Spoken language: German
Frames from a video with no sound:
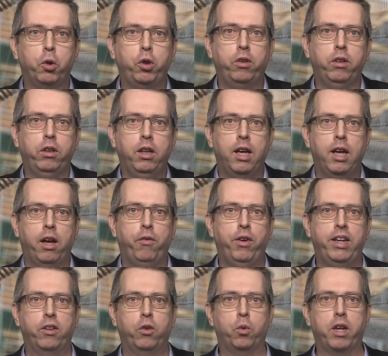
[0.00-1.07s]
müssen,
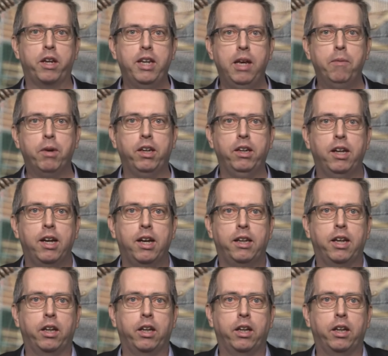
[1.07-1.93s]
wenn das Unternehmen,